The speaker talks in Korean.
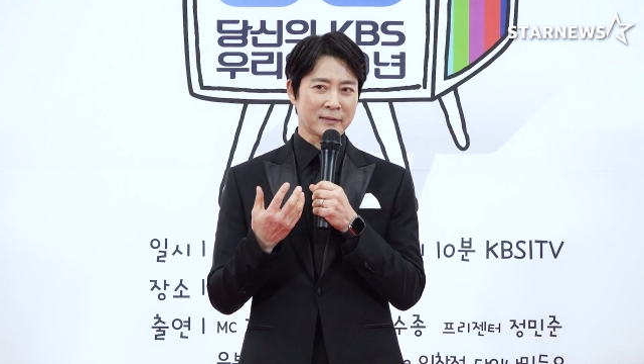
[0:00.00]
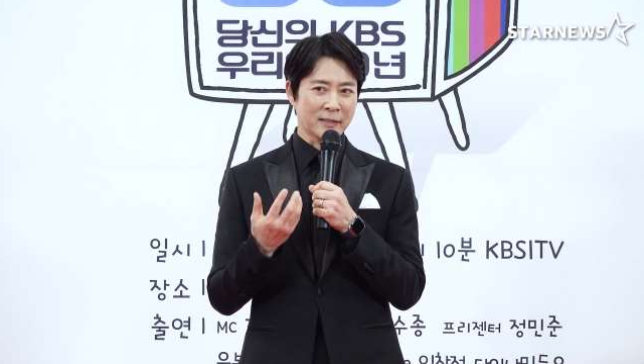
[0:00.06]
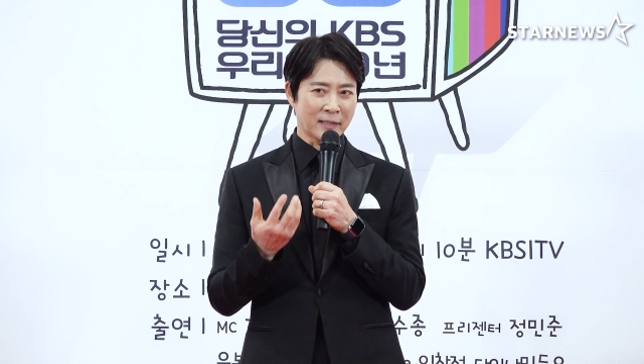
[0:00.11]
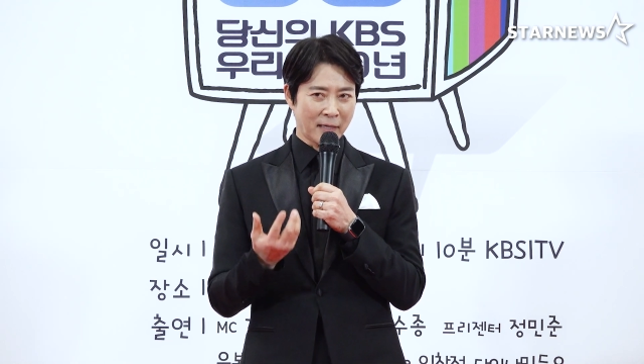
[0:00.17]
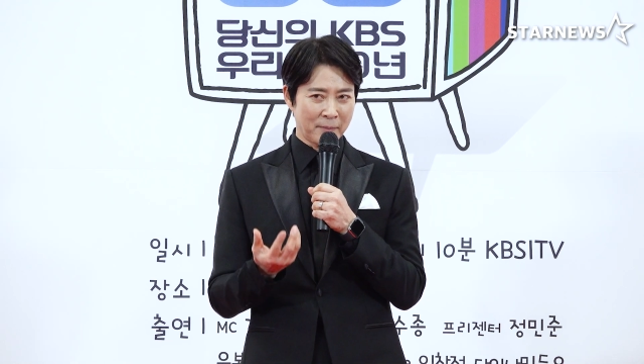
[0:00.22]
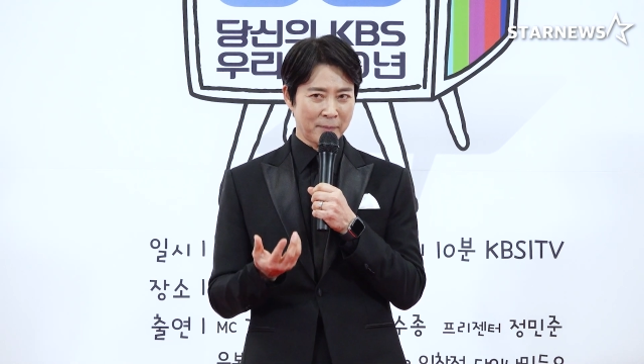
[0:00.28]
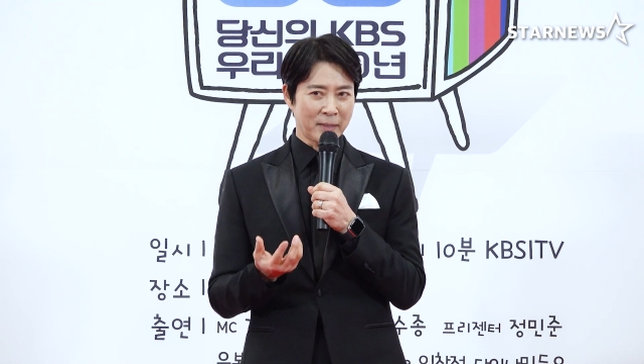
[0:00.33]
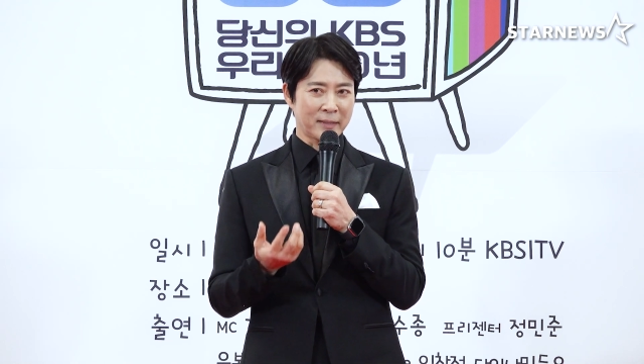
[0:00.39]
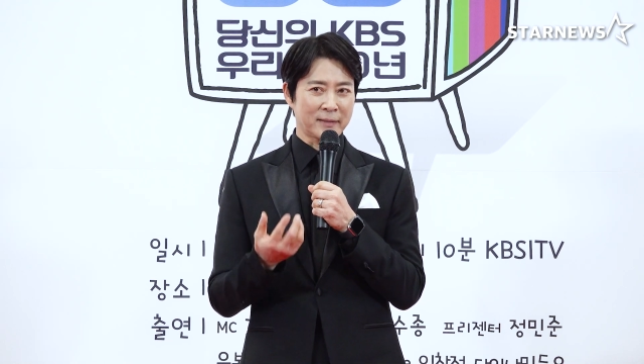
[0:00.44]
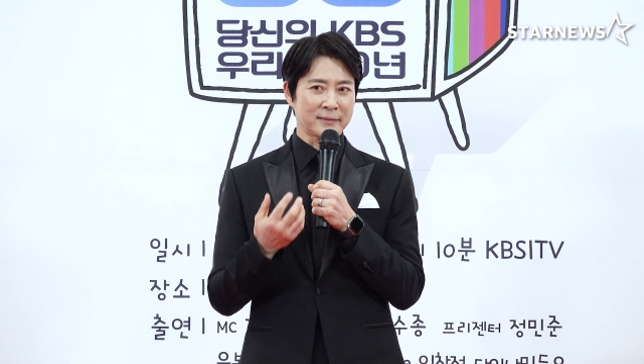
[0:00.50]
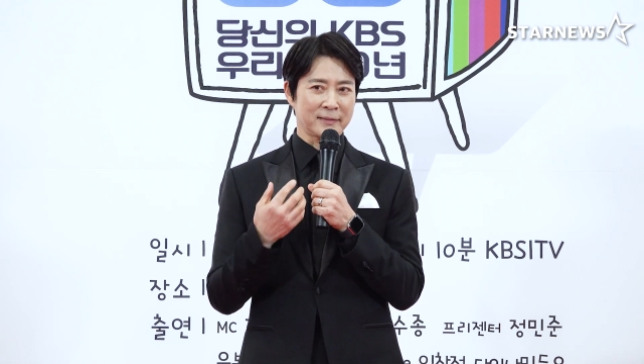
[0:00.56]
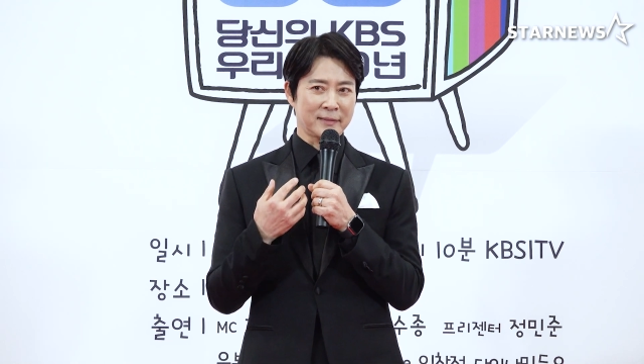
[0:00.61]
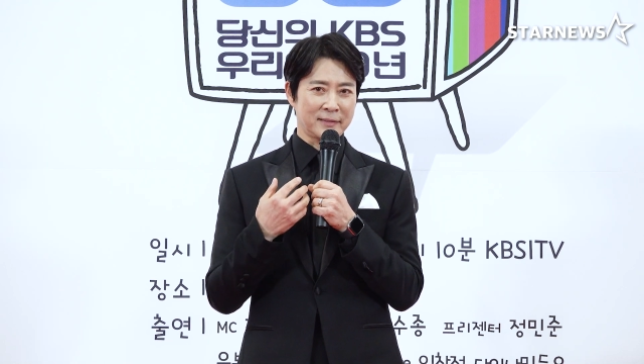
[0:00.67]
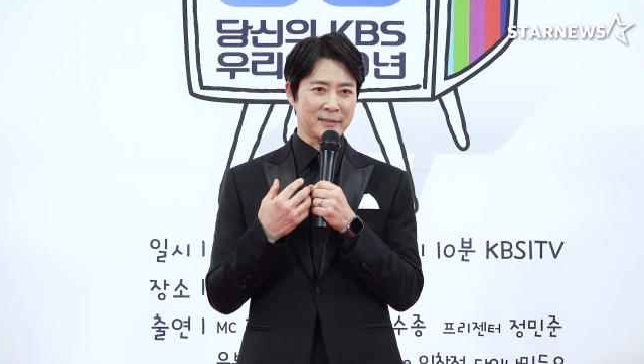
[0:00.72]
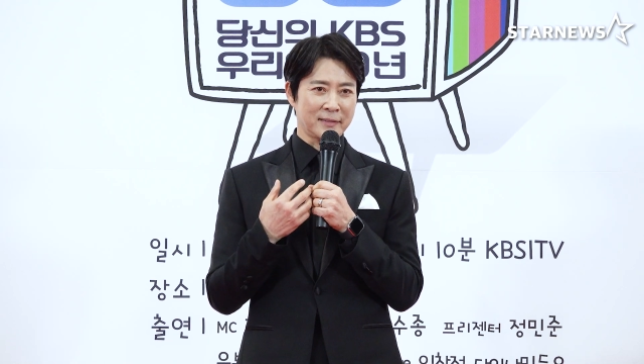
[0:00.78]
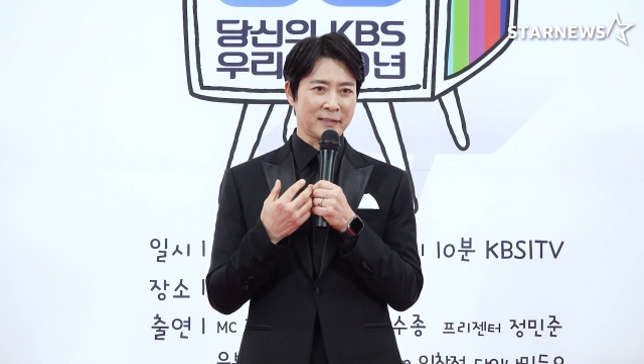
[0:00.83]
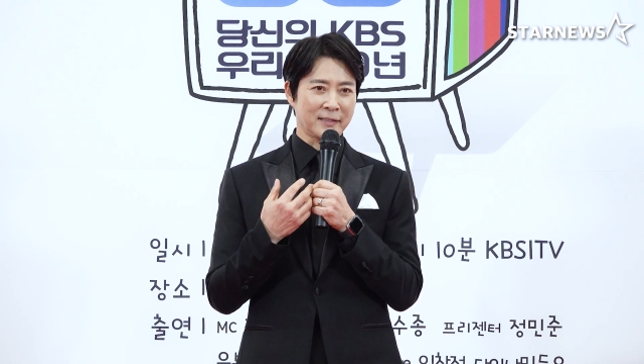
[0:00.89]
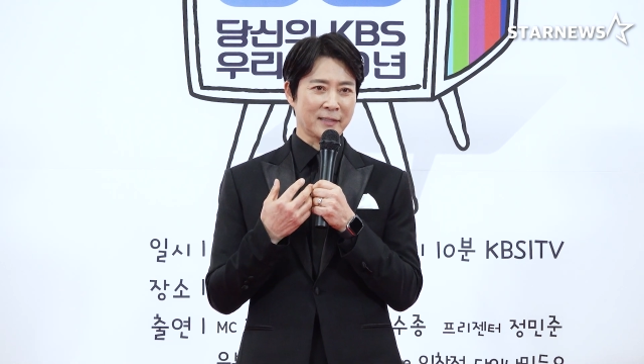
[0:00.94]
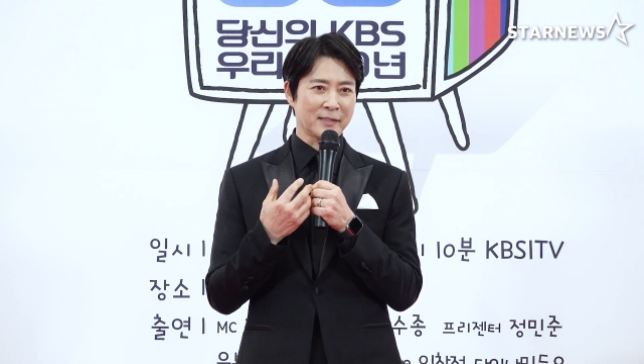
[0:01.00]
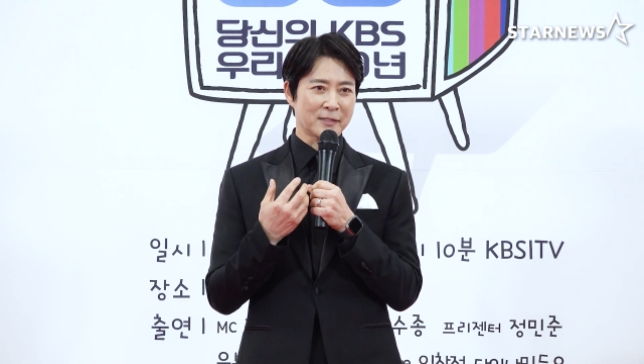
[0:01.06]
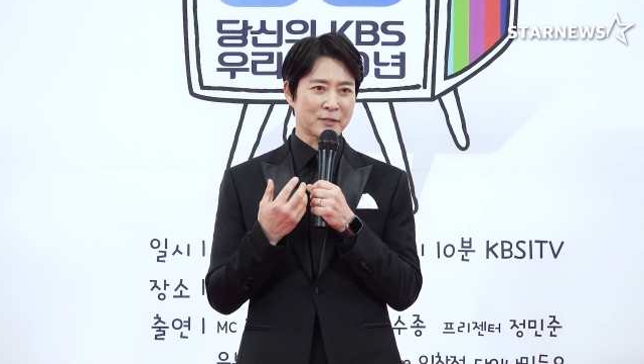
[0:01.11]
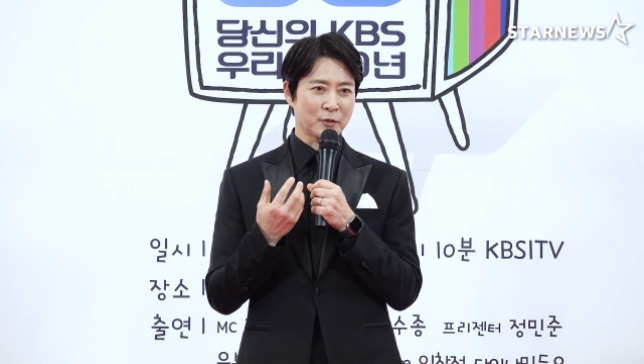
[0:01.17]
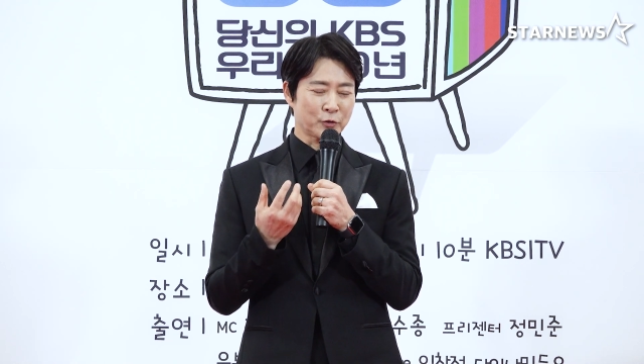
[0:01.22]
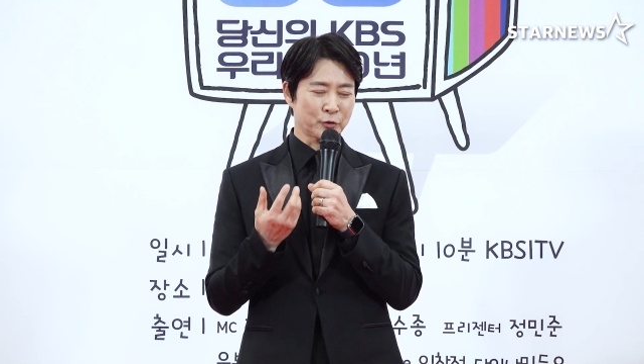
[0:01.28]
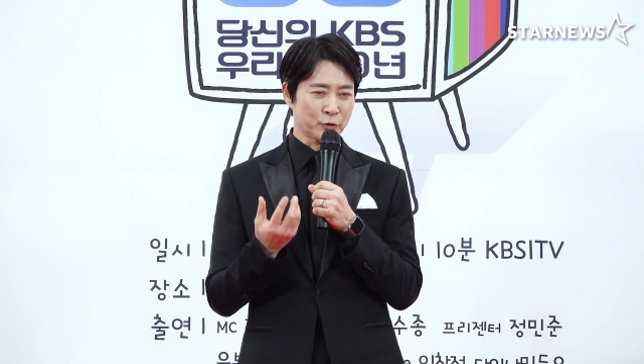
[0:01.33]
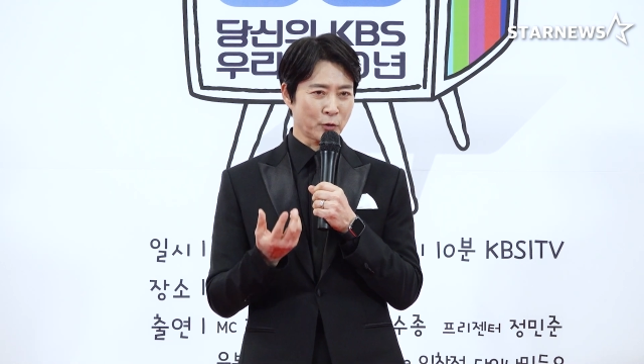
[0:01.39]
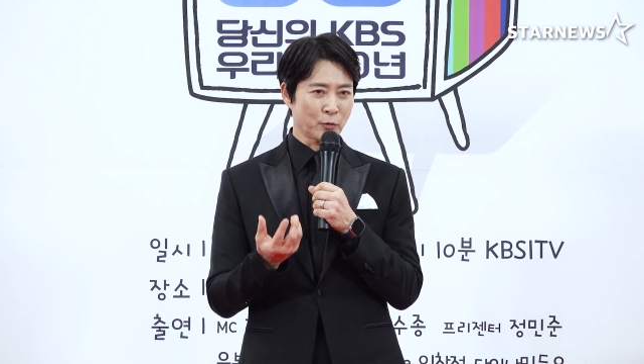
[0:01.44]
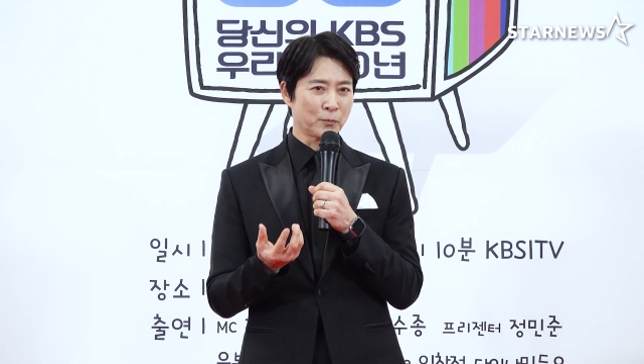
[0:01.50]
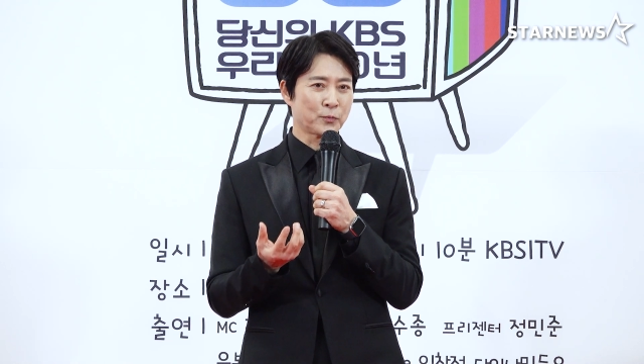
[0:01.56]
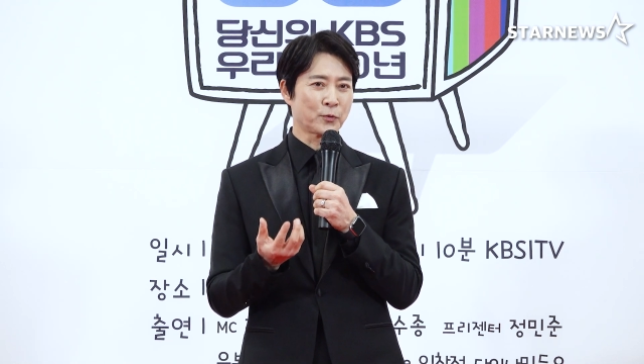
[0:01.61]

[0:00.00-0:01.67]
드라마를 시작해서 쇼